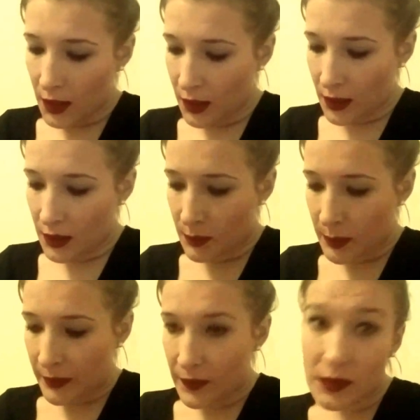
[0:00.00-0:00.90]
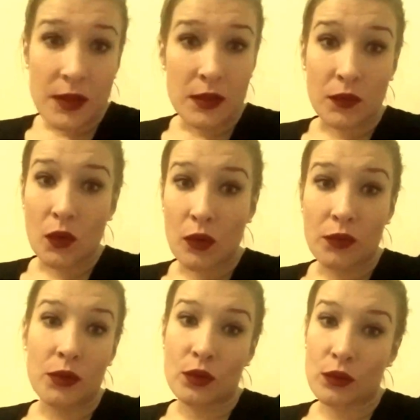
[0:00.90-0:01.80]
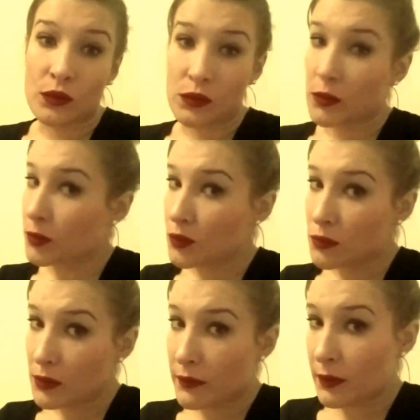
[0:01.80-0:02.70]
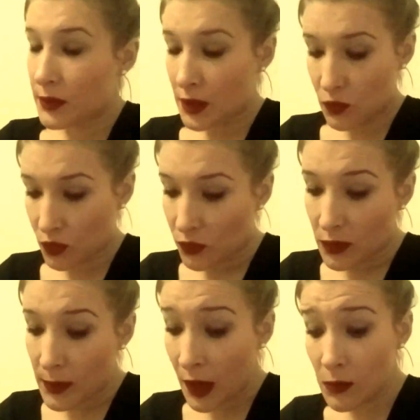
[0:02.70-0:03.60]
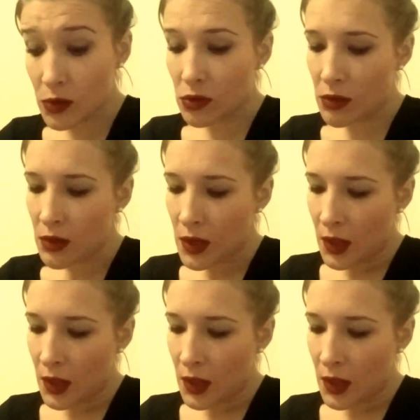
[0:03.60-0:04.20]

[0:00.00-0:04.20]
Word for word: и не превратиться в какого-нибудь такого слабоумного дедушку или бабушку,